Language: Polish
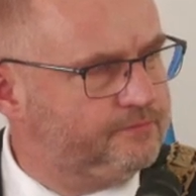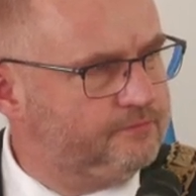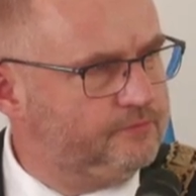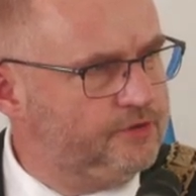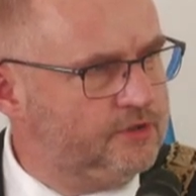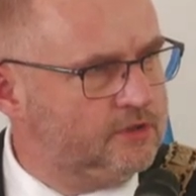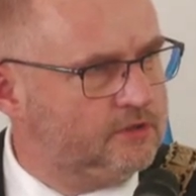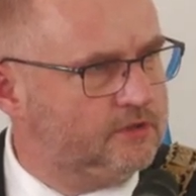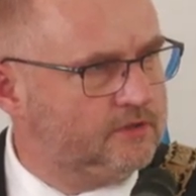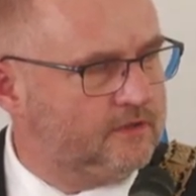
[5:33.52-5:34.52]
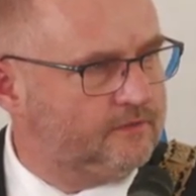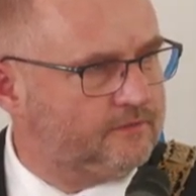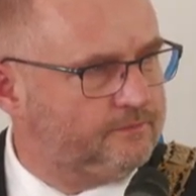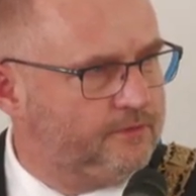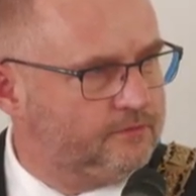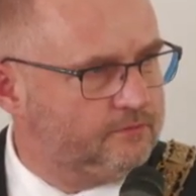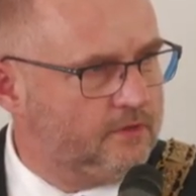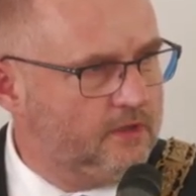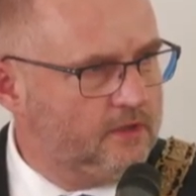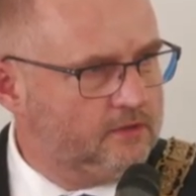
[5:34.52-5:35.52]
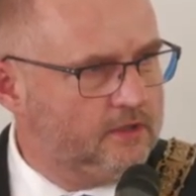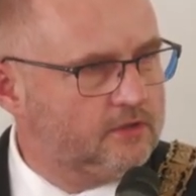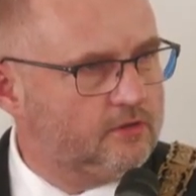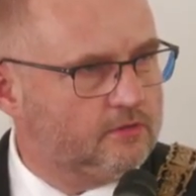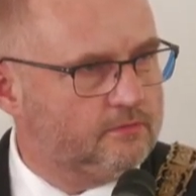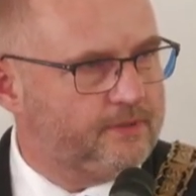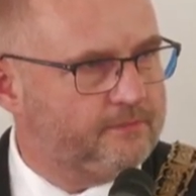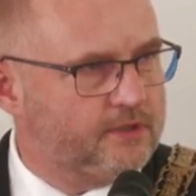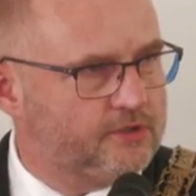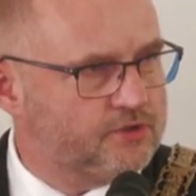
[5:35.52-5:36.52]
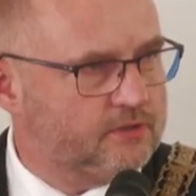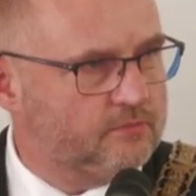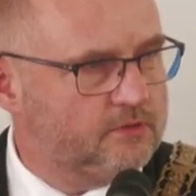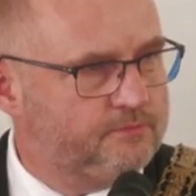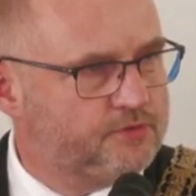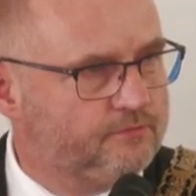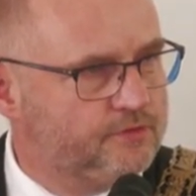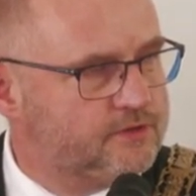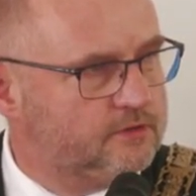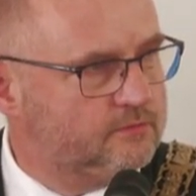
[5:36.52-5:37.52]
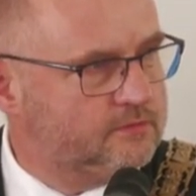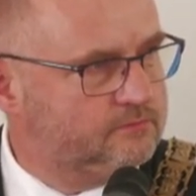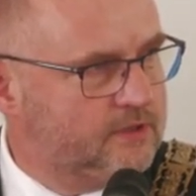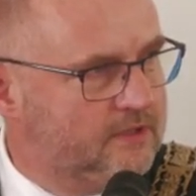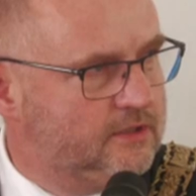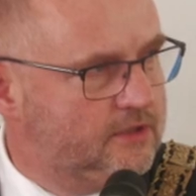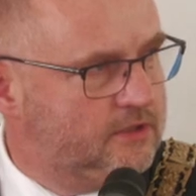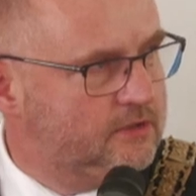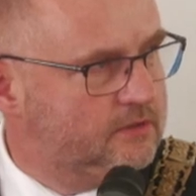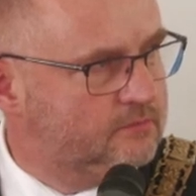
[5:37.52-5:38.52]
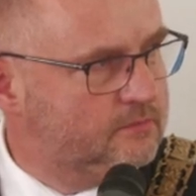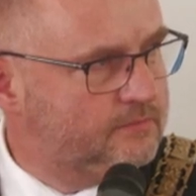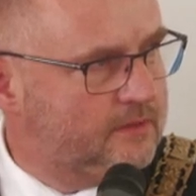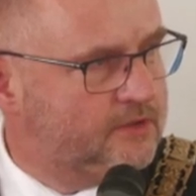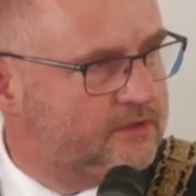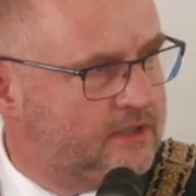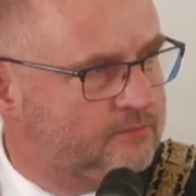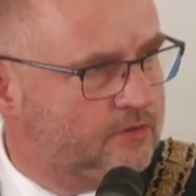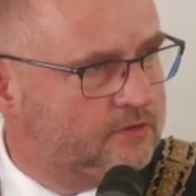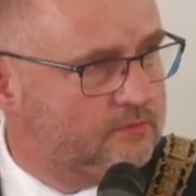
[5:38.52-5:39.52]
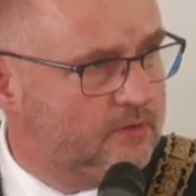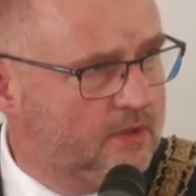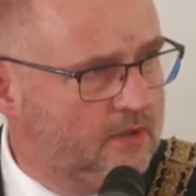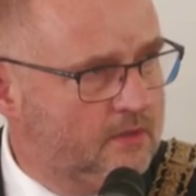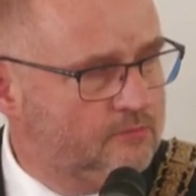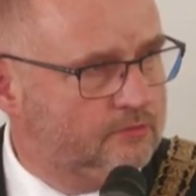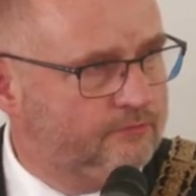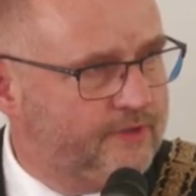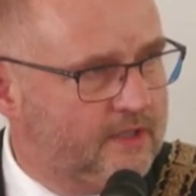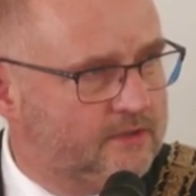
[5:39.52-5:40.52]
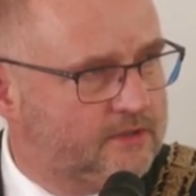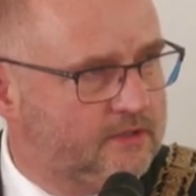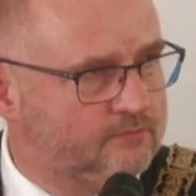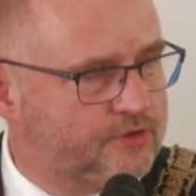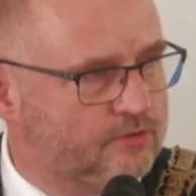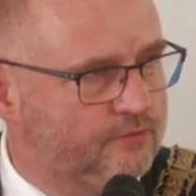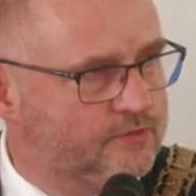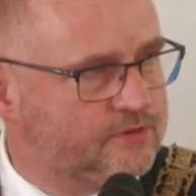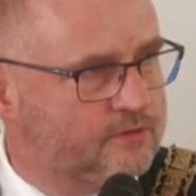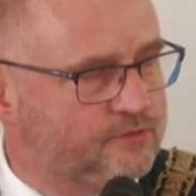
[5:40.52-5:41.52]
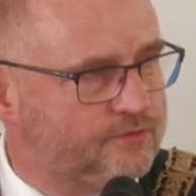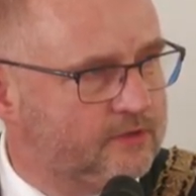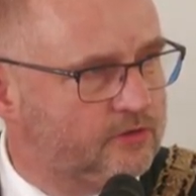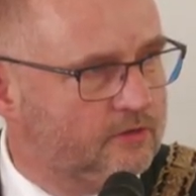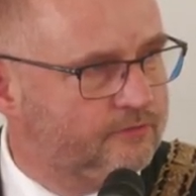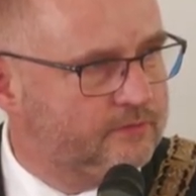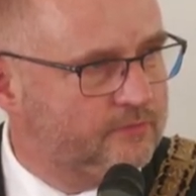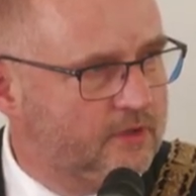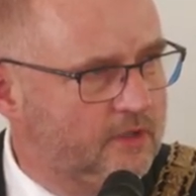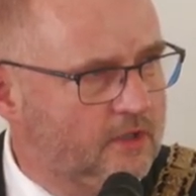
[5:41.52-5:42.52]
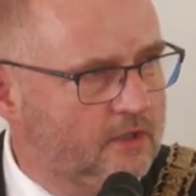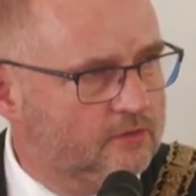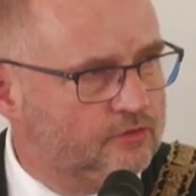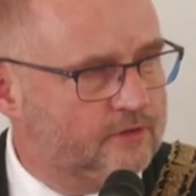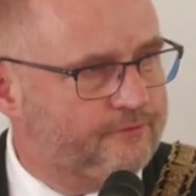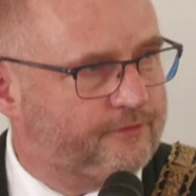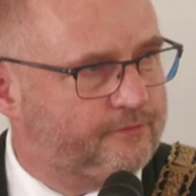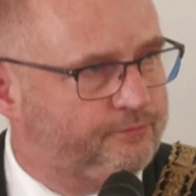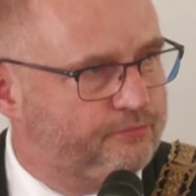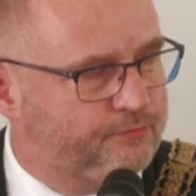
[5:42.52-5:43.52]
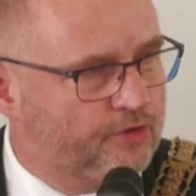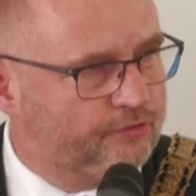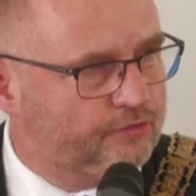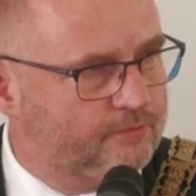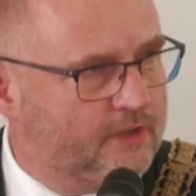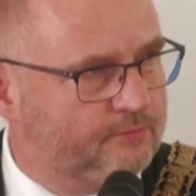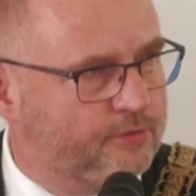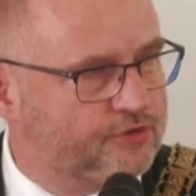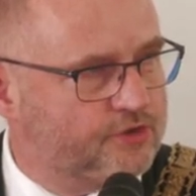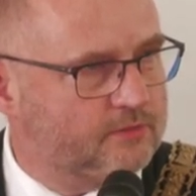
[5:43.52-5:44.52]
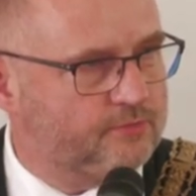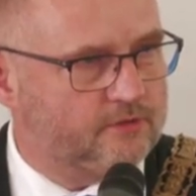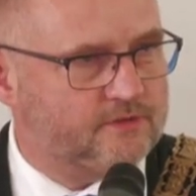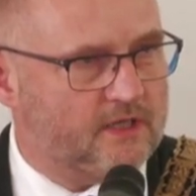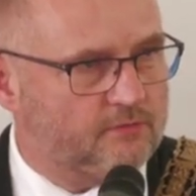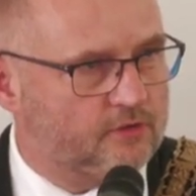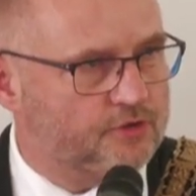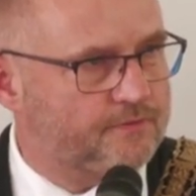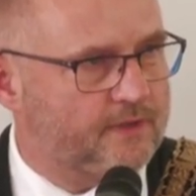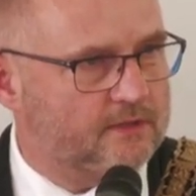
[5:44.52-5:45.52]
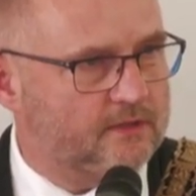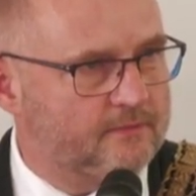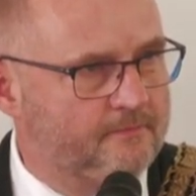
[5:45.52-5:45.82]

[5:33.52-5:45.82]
nigdy nie był tylko papieżem i przywódcą religijnym. Pamiętajmy o tym. Był wielkim przywódcą światowym, który rozumiał potrzeby całego świata